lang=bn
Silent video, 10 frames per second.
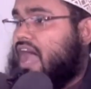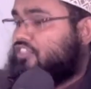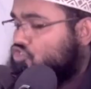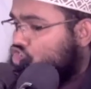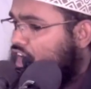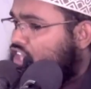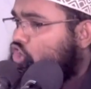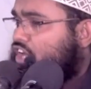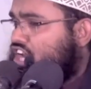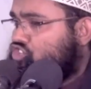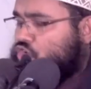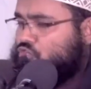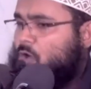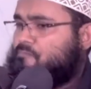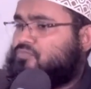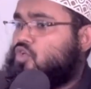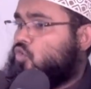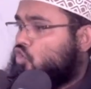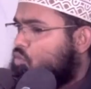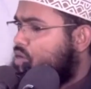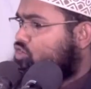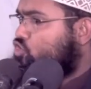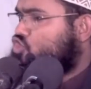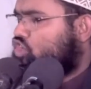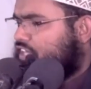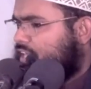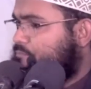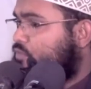আত্মসাত করার জন্য কোন মানুষ যদি